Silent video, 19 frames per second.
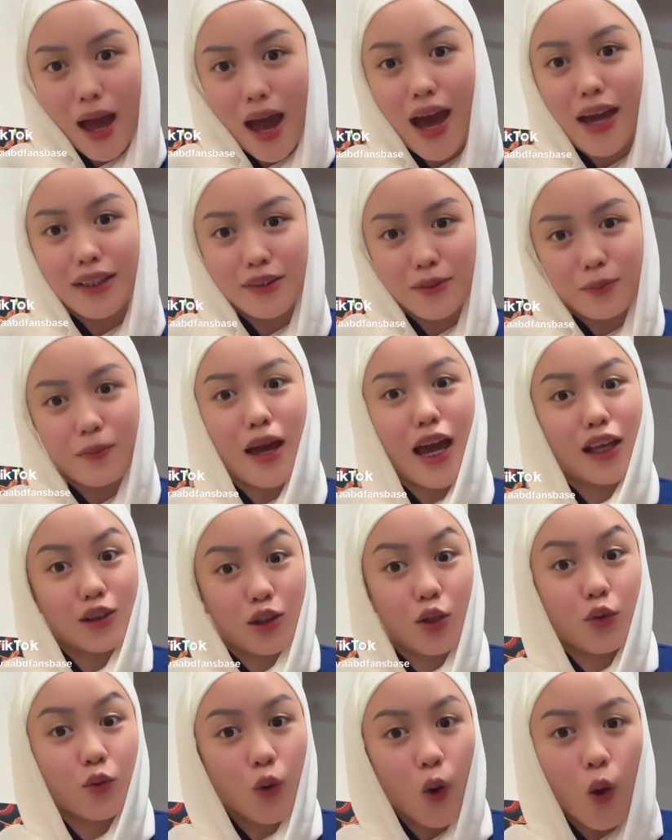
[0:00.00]
Mel
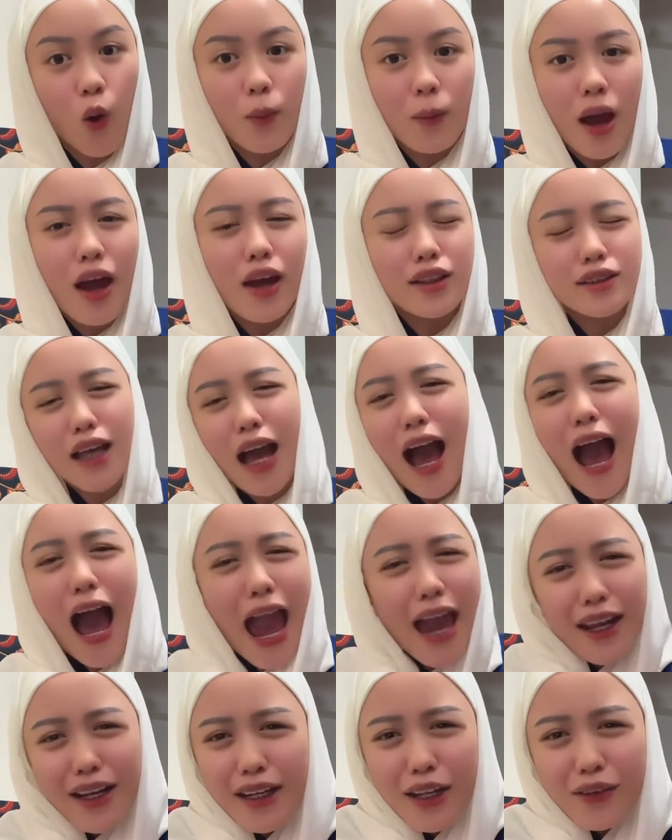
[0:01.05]
hanyalah kebohongan.
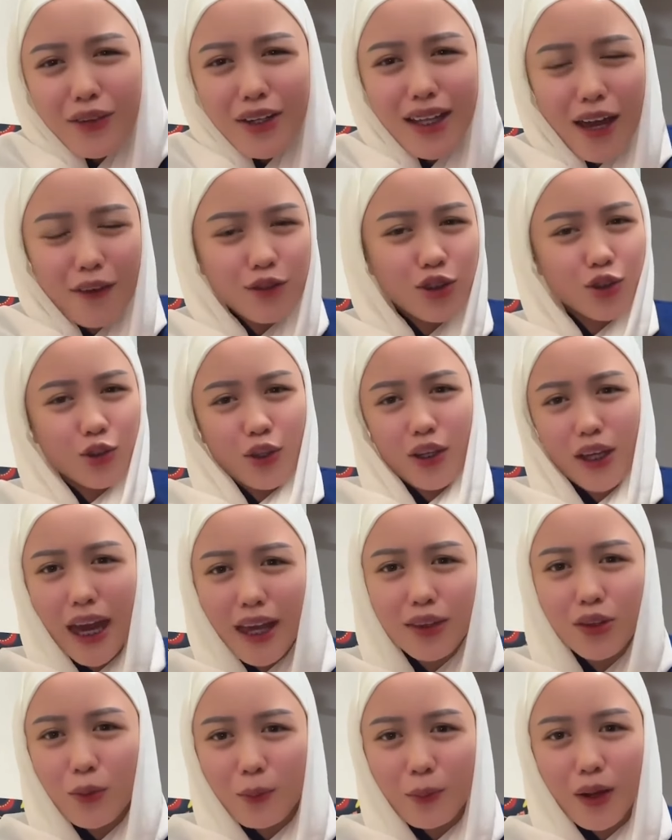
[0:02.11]

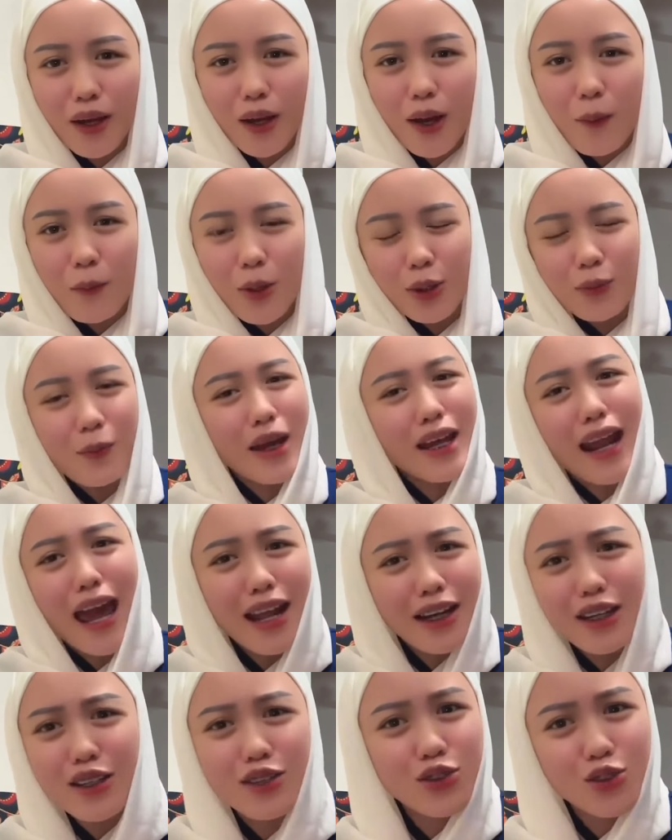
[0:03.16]
Jadi misalnya nanti
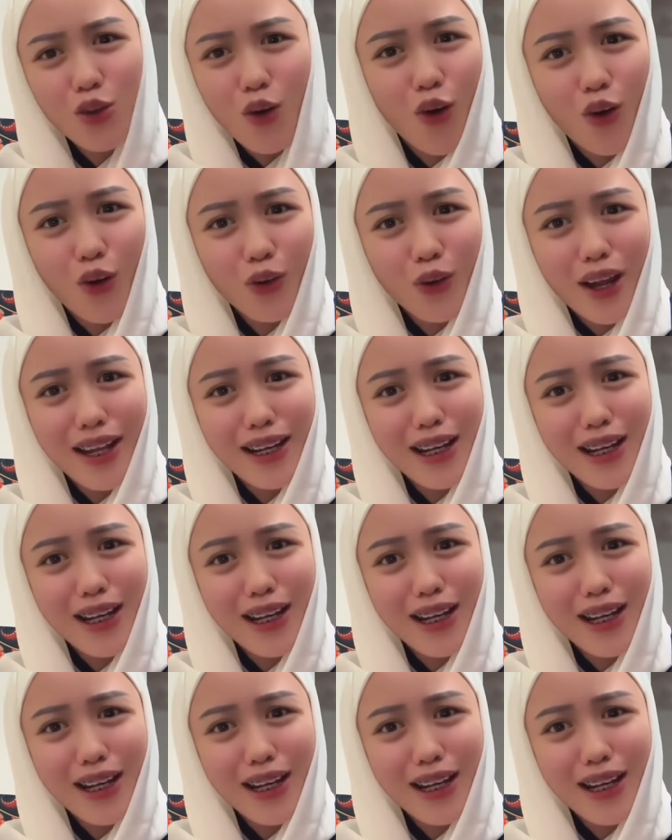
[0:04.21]
ada lagi itu